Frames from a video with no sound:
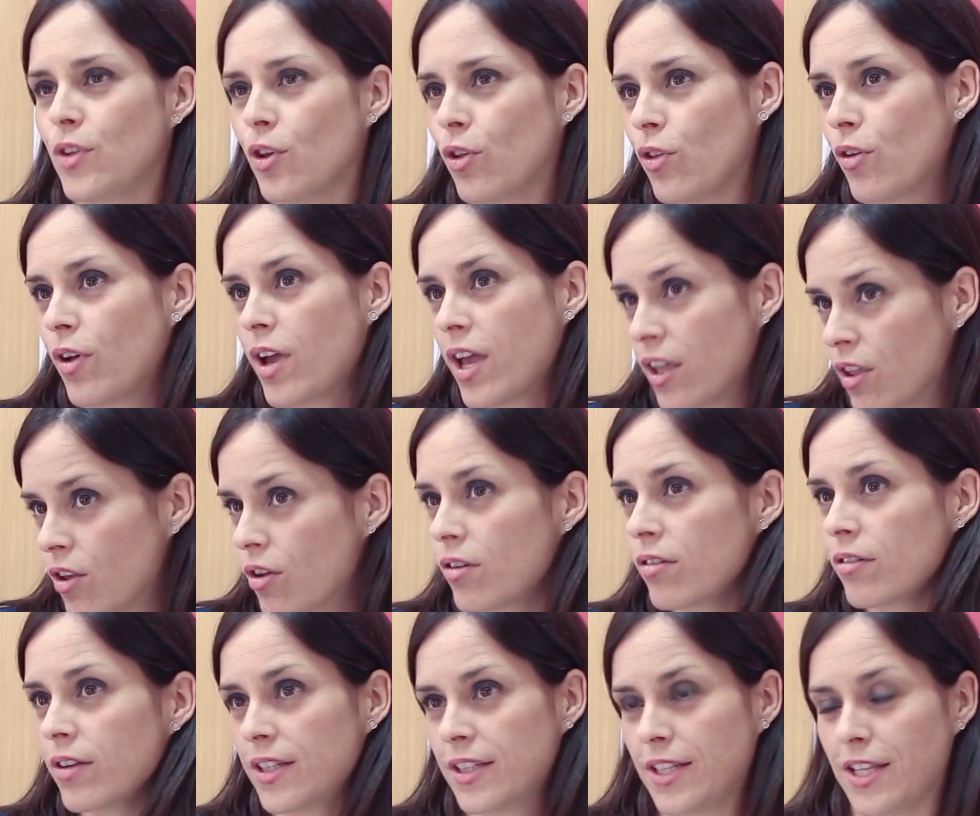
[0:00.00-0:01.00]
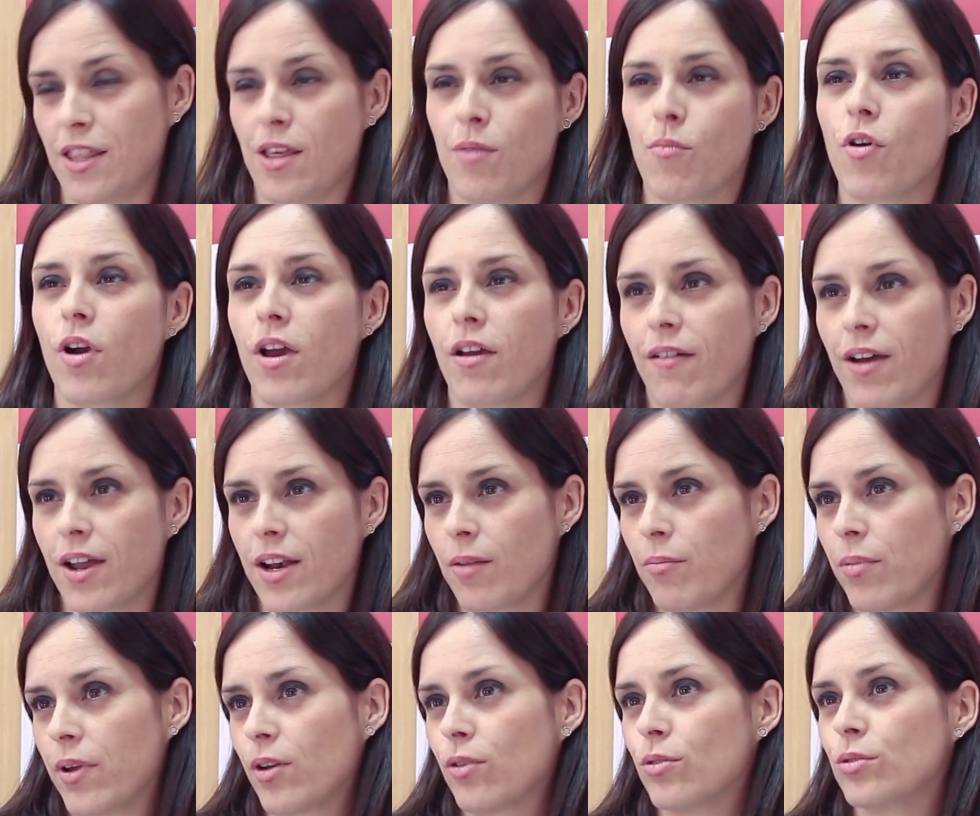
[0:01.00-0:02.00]
todo ello entendemos que va a
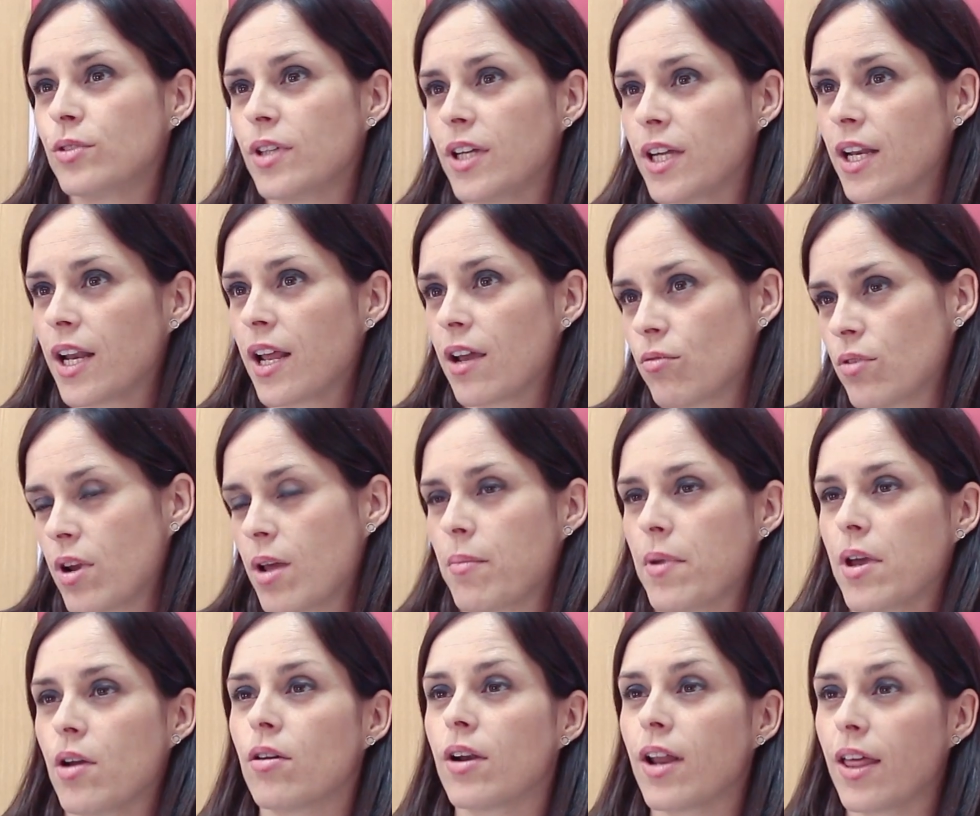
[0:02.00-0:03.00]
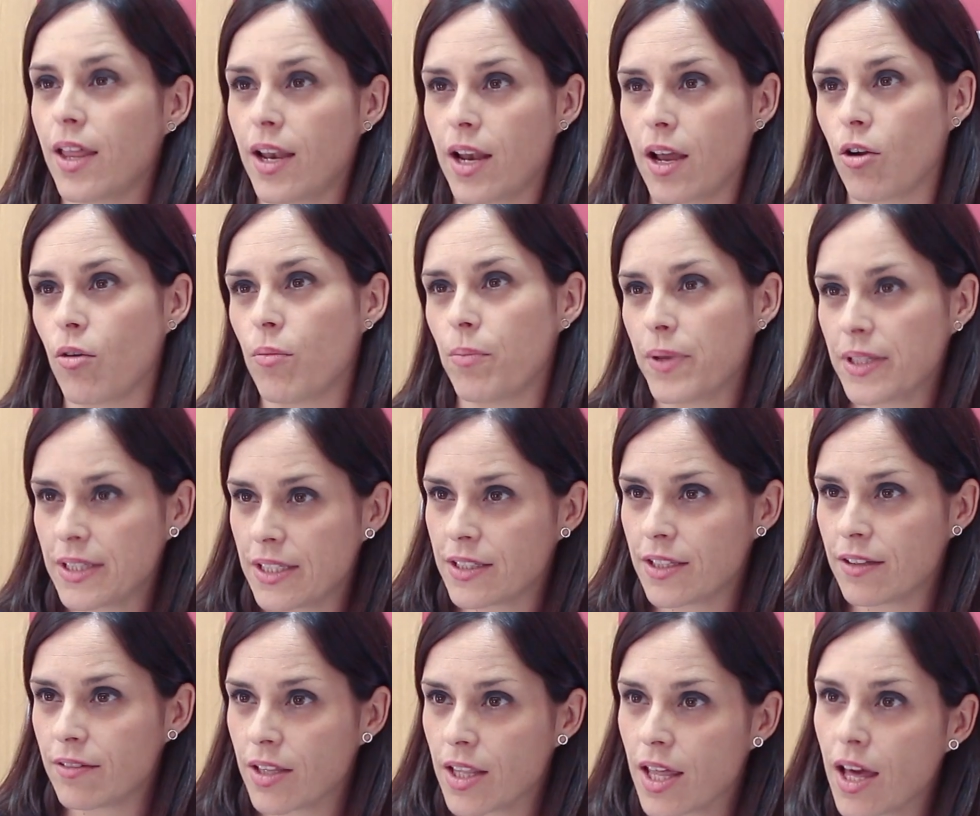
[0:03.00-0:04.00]
repercutir en una mejora de la
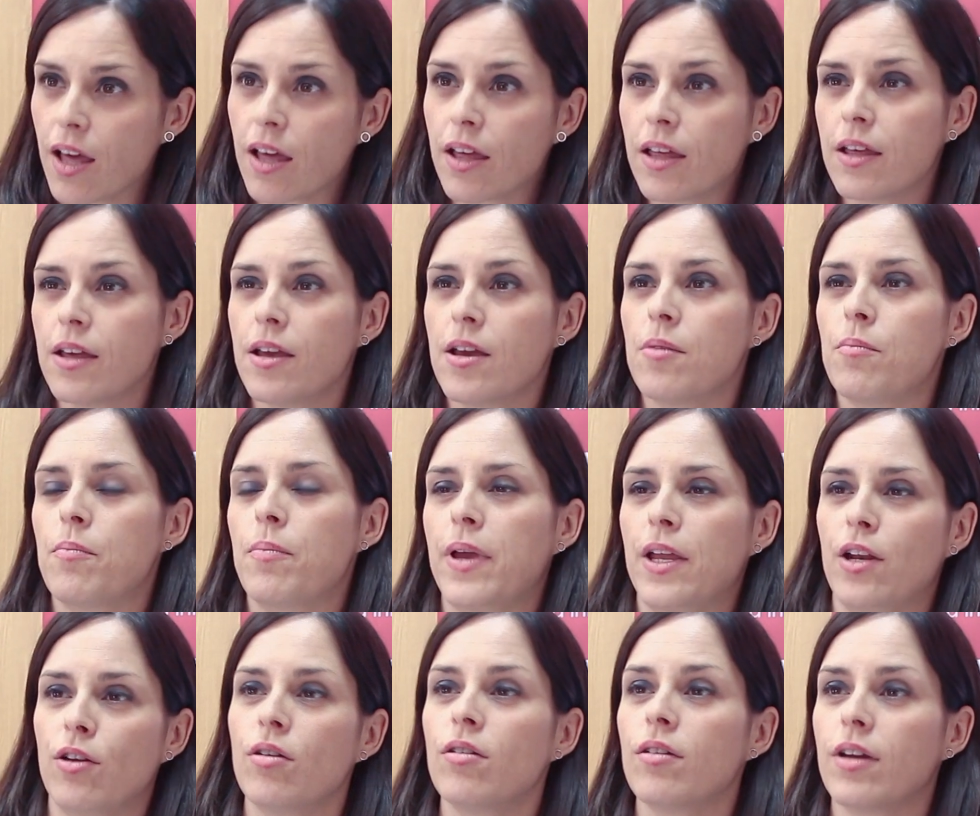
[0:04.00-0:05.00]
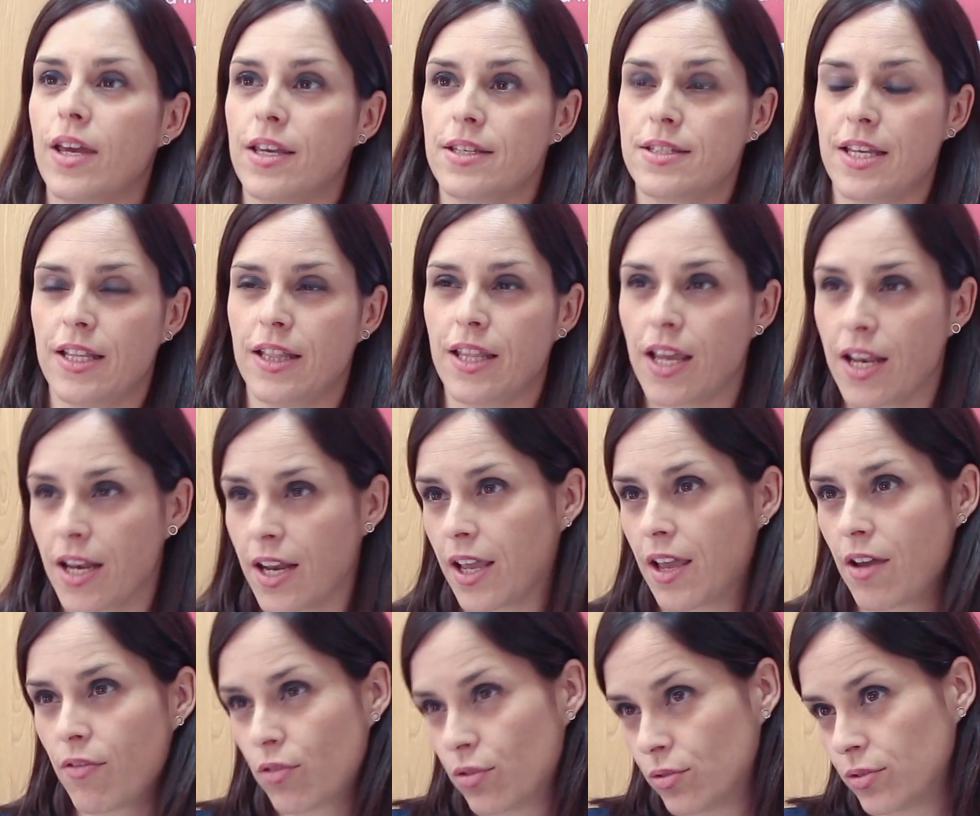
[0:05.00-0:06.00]
competitividad, pero que se tiene que
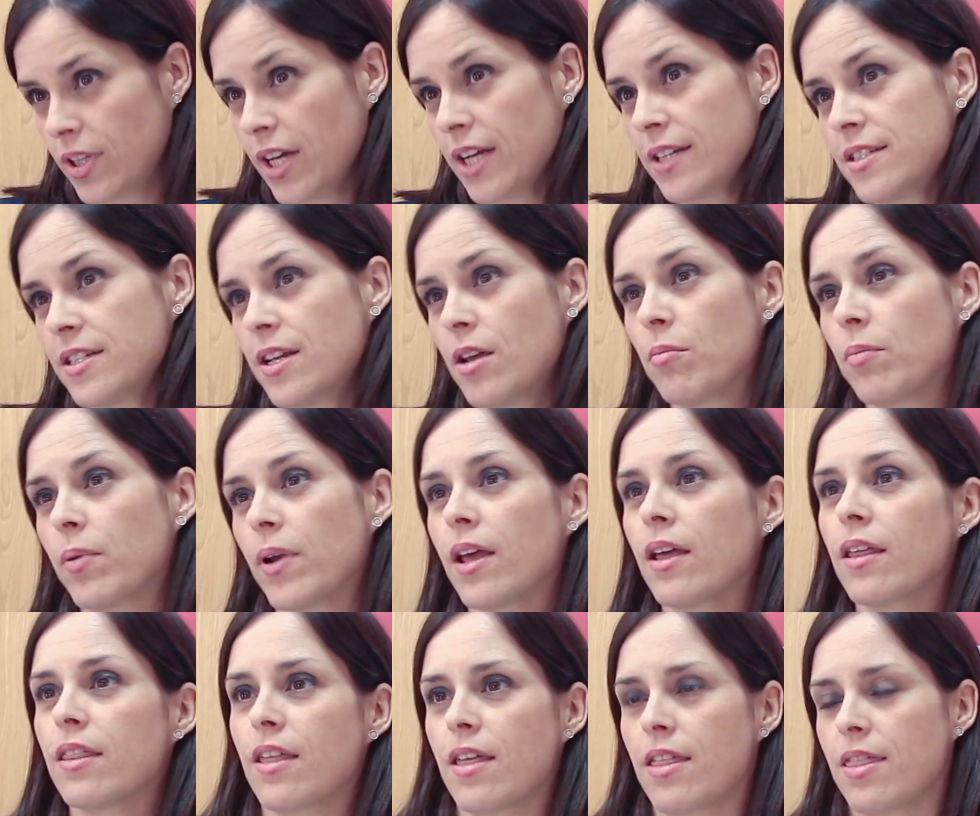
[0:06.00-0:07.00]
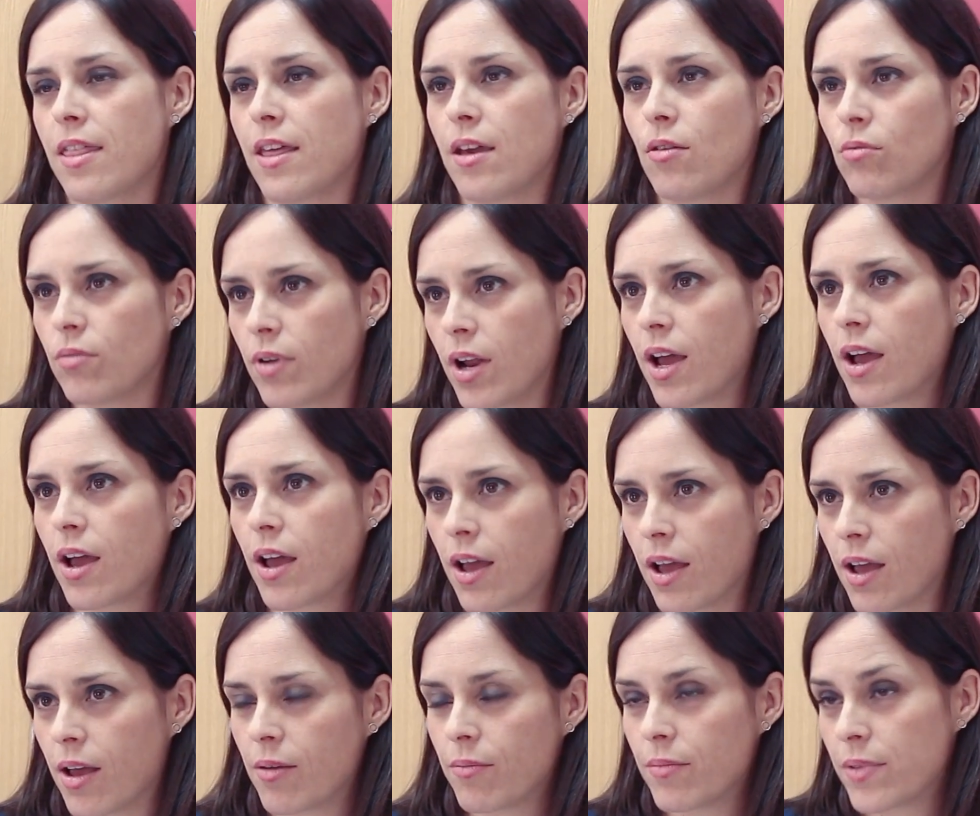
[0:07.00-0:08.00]
afrontar siempre desde
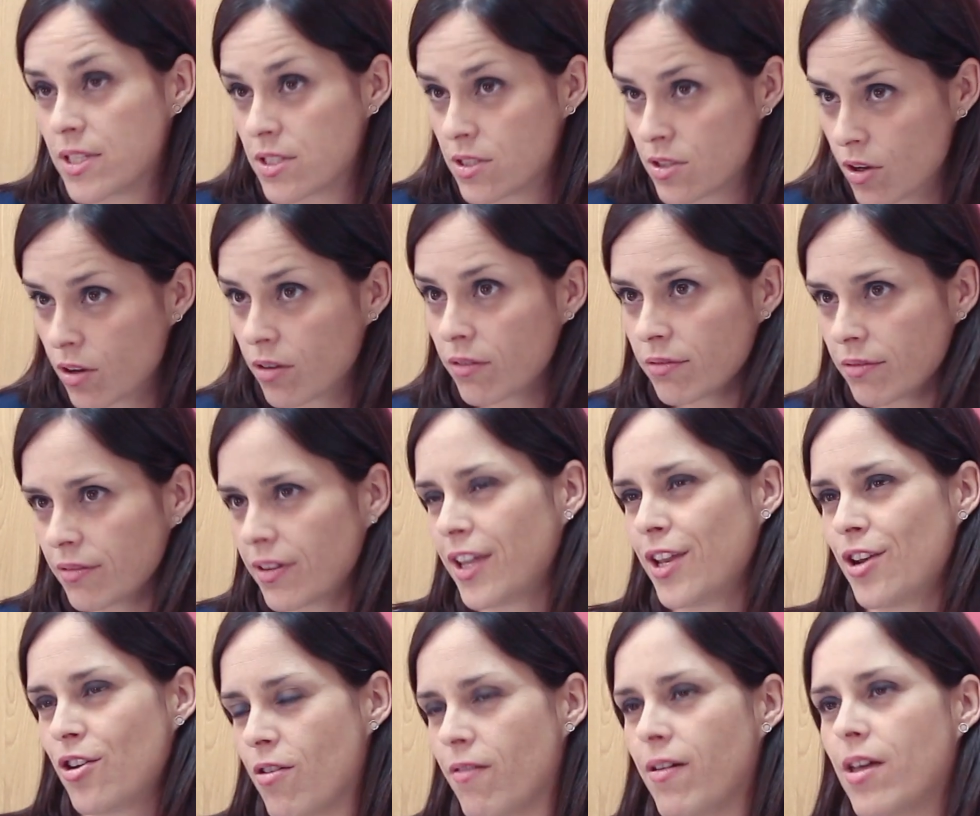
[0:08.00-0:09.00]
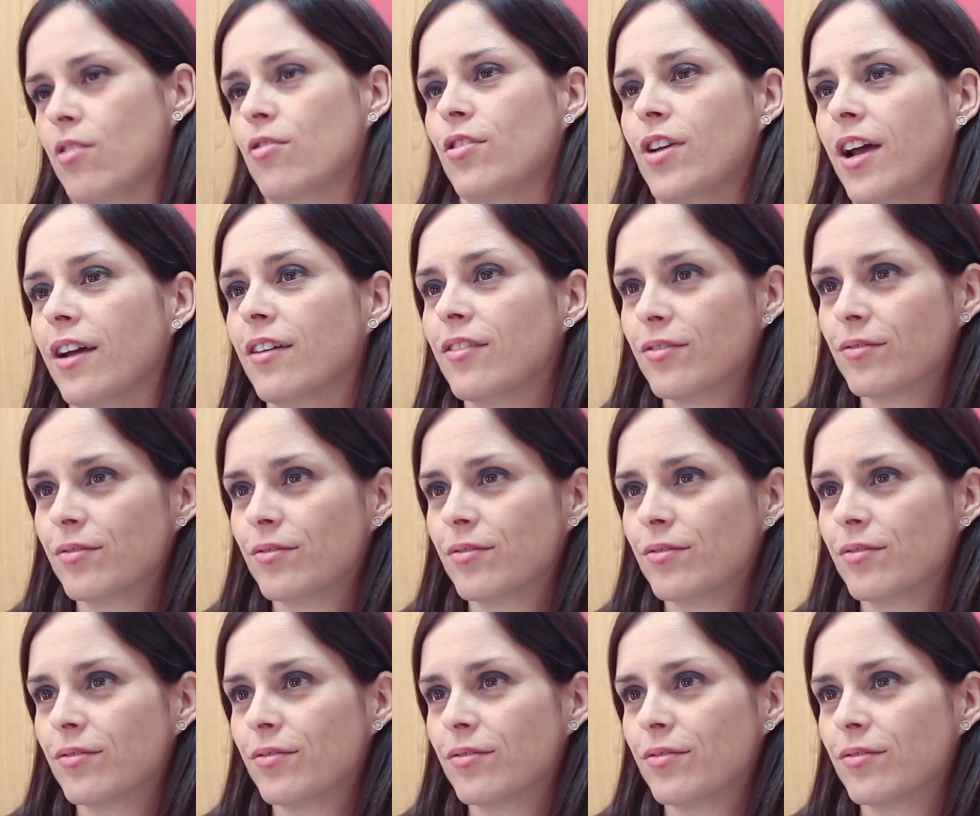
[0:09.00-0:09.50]
una visión innovadora.